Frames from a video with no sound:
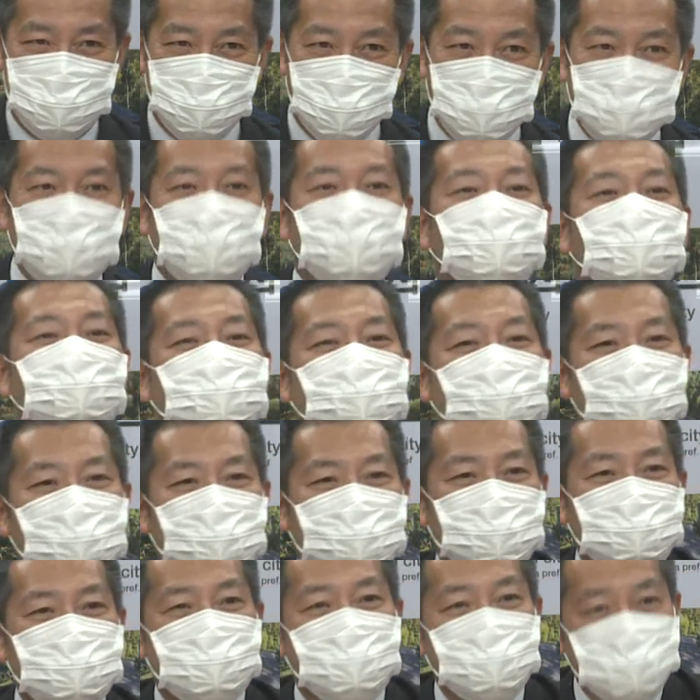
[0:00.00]
お店の方か
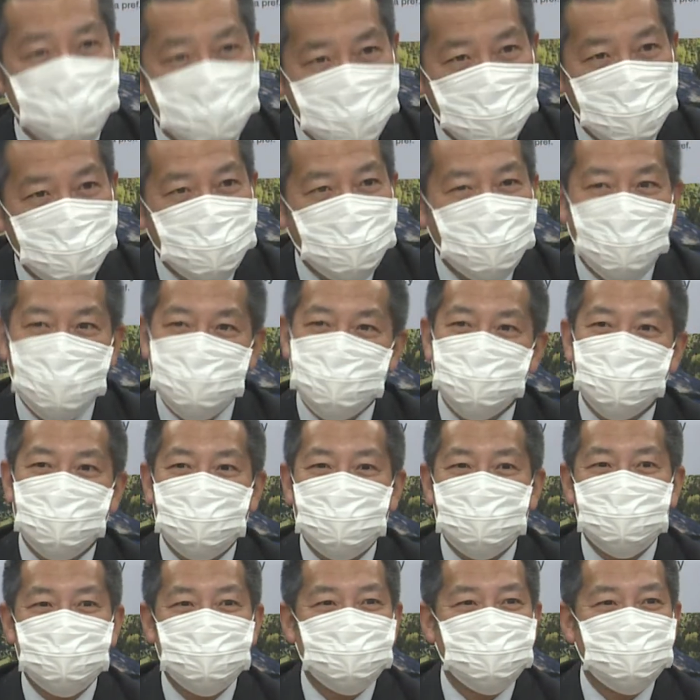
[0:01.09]
ら聞いてると、あと
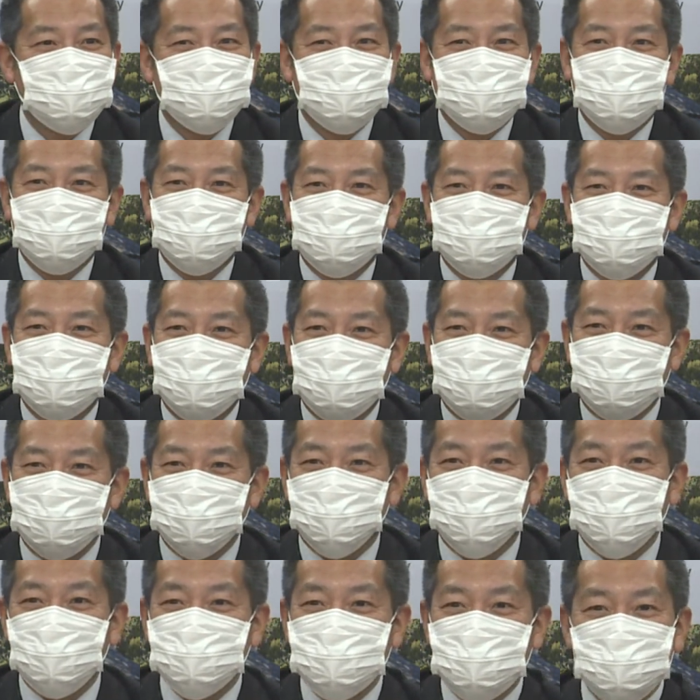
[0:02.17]
は誰かの
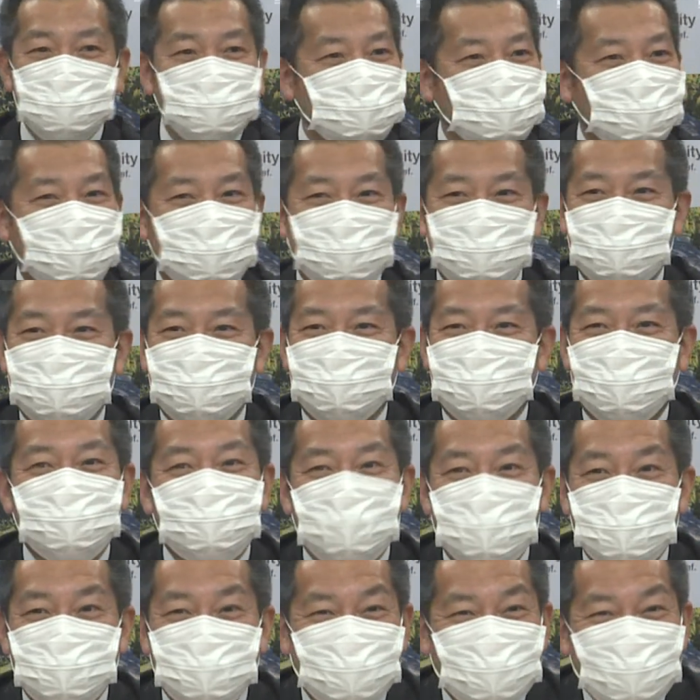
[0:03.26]
コラムでも見たか
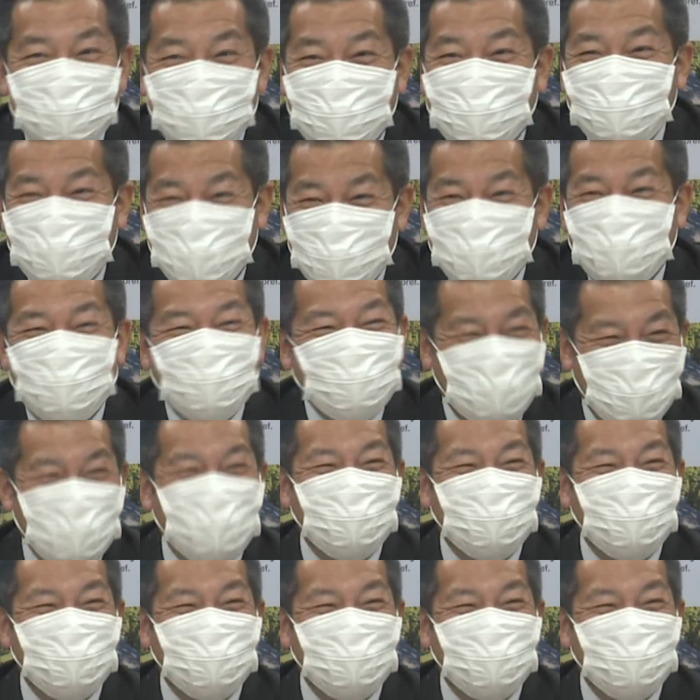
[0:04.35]
もしれませんけど個